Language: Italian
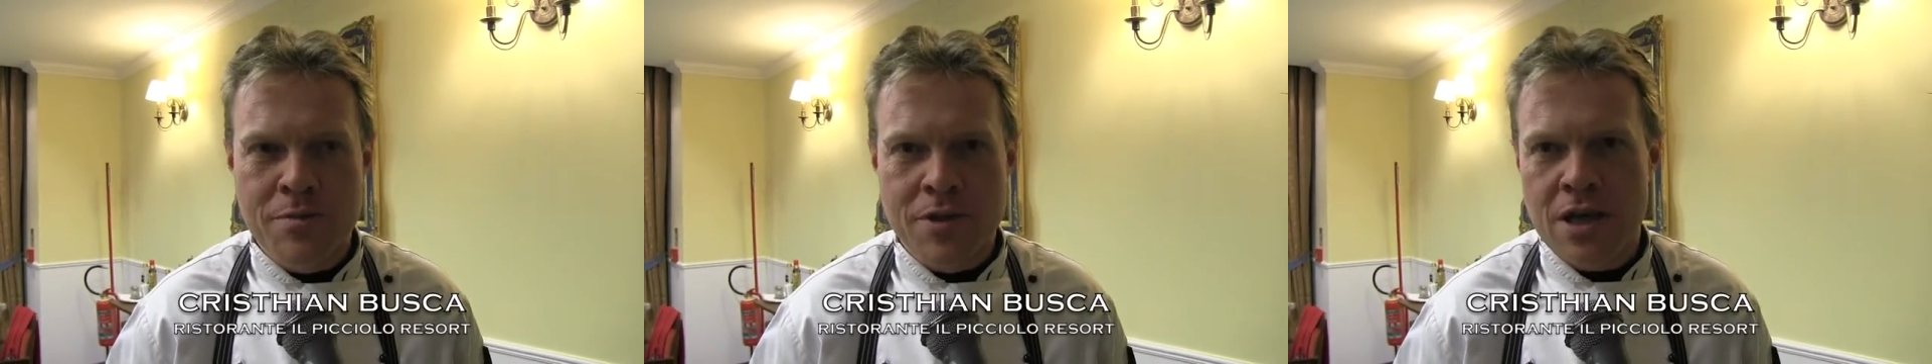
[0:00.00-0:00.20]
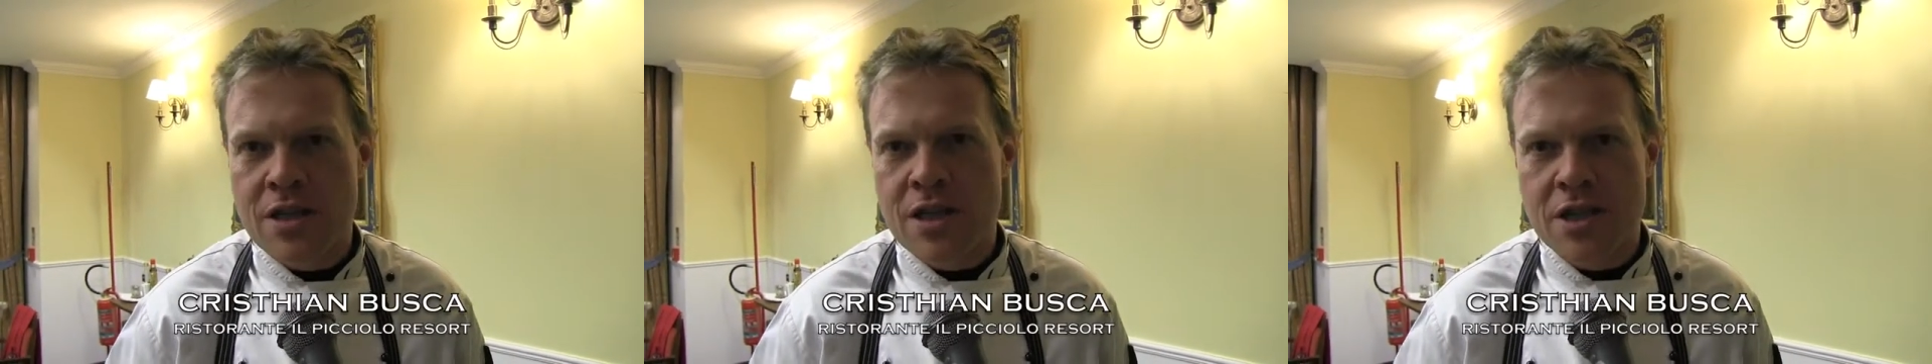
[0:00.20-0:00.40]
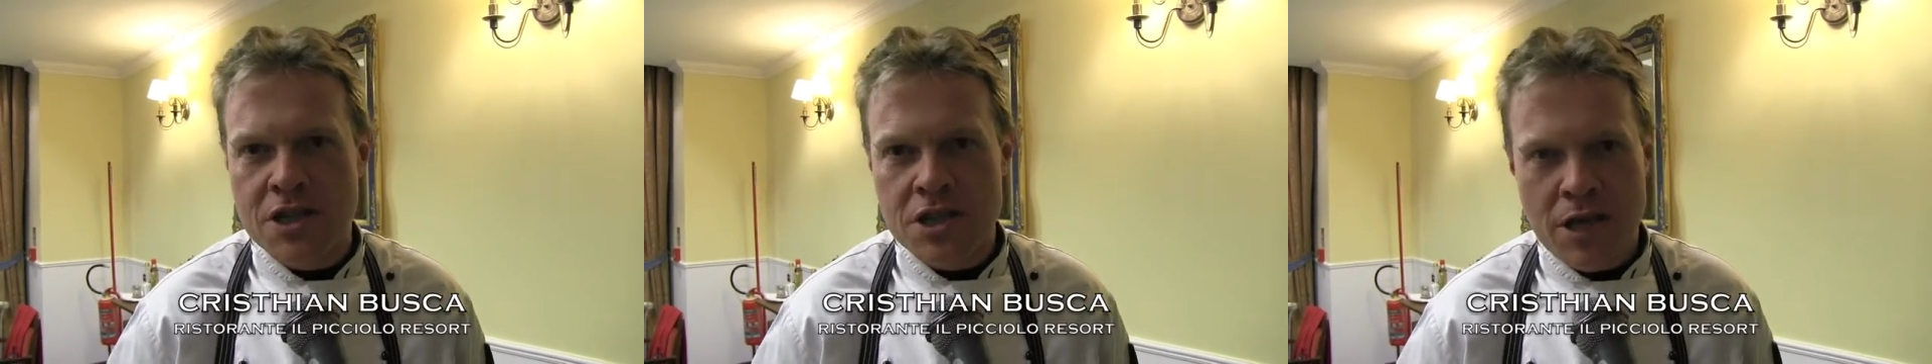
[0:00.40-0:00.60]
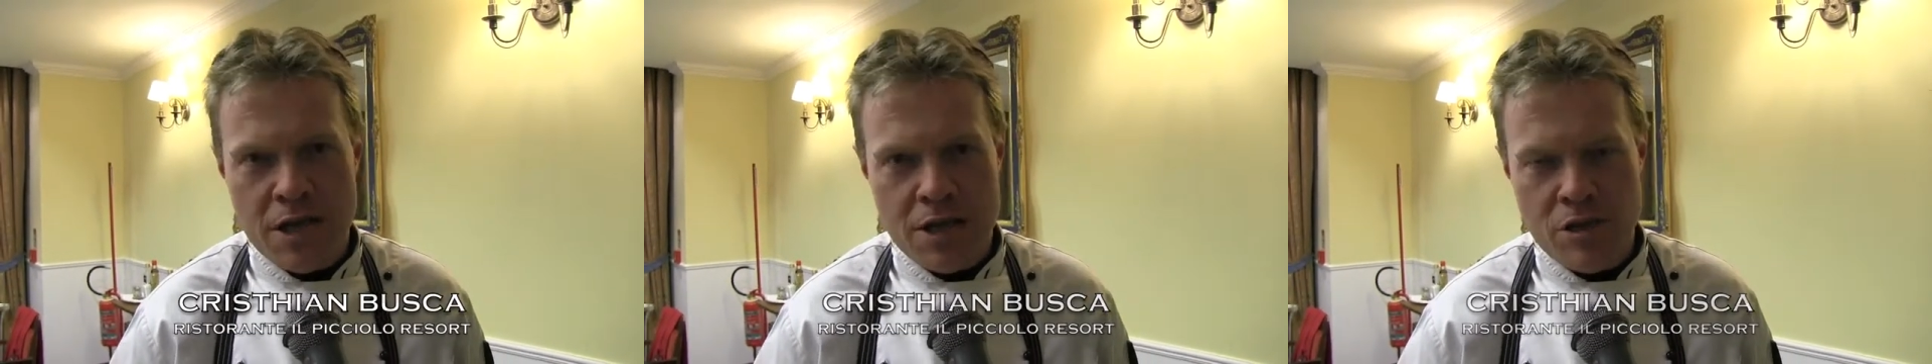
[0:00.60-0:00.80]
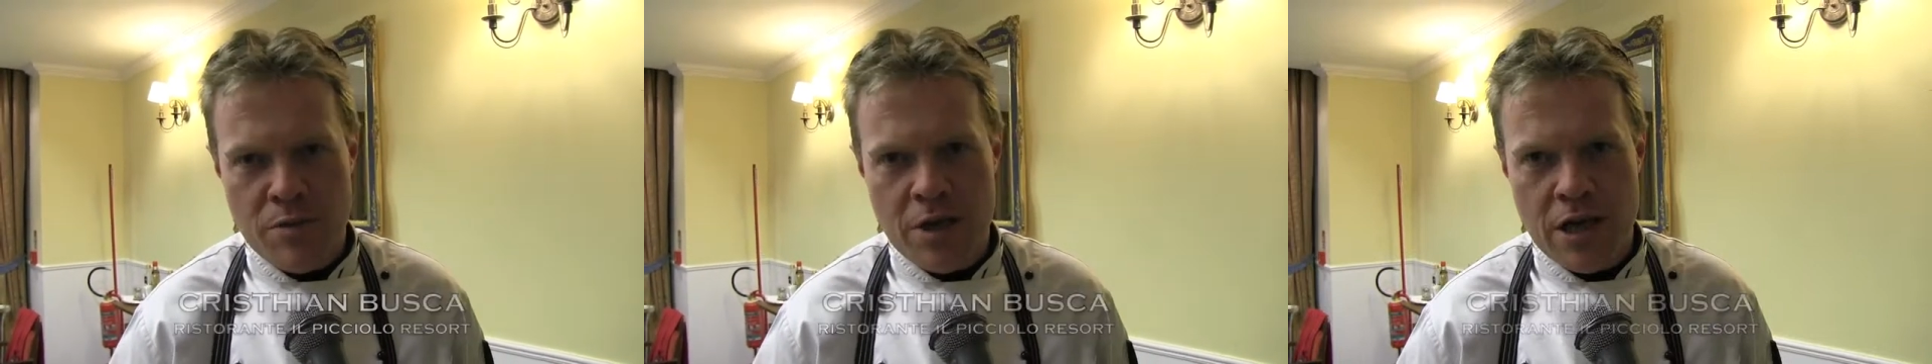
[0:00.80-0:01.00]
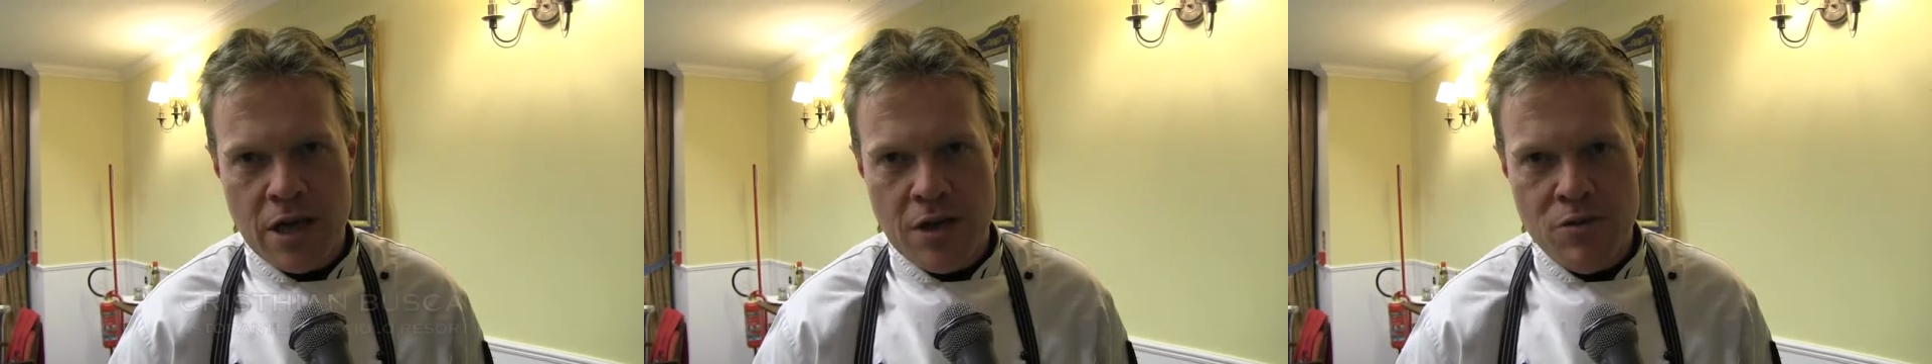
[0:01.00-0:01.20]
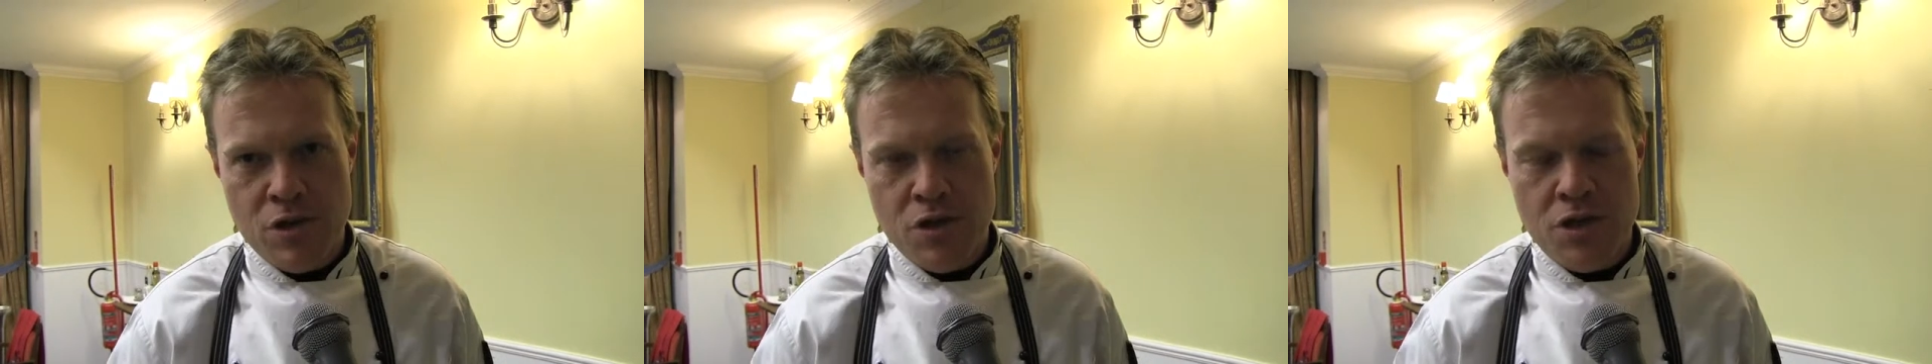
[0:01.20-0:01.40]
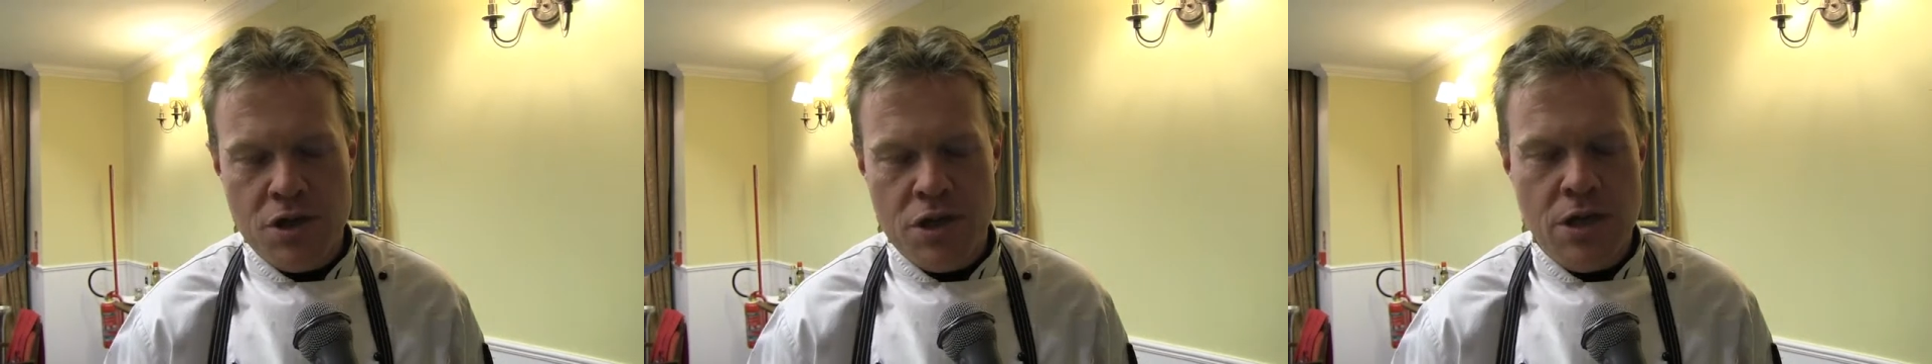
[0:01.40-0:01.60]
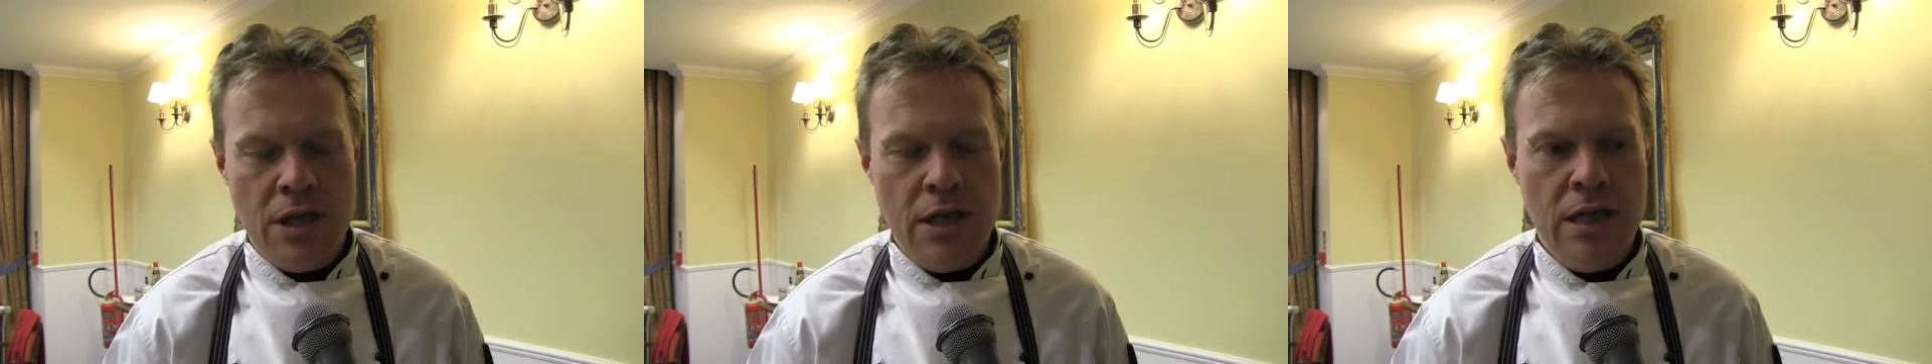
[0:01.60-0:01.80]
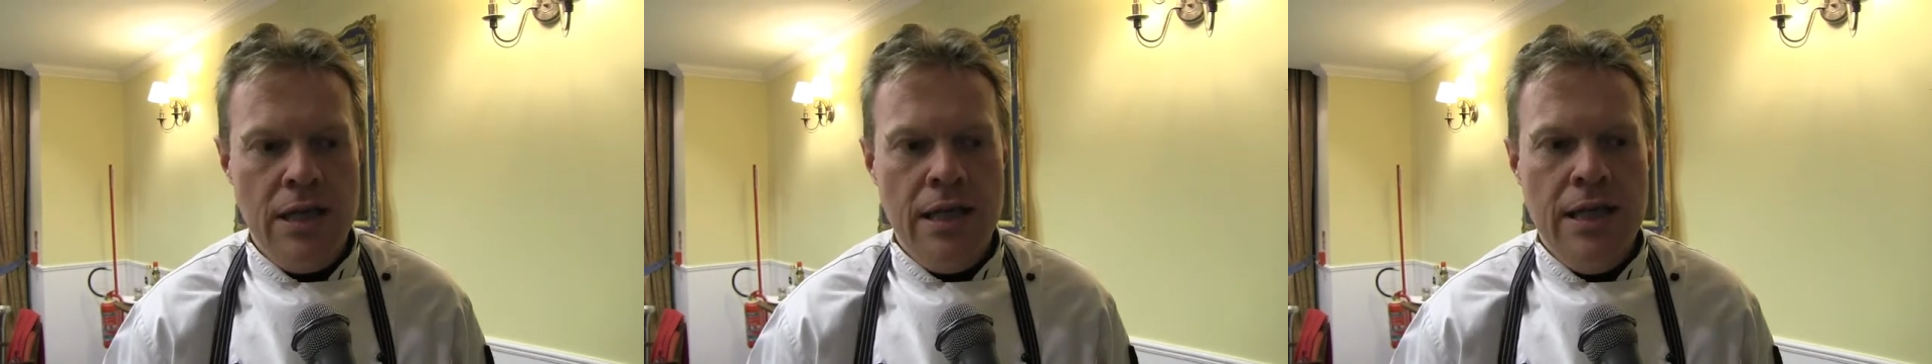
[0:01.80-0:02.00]
perché da dieci anni ormai che lavoro in
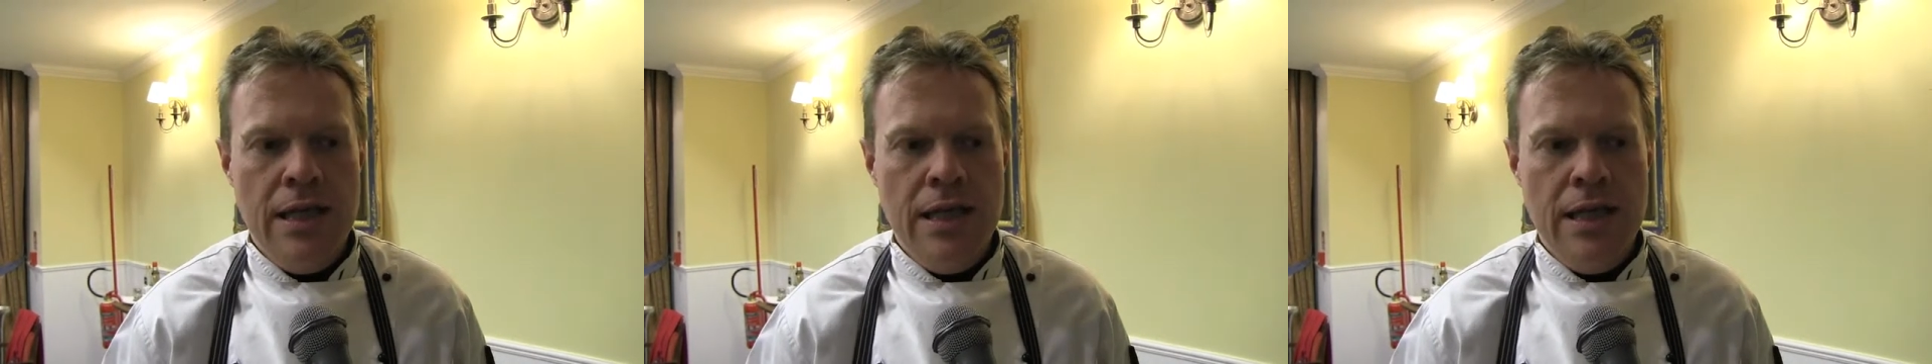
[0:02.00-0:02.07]
Sicilia.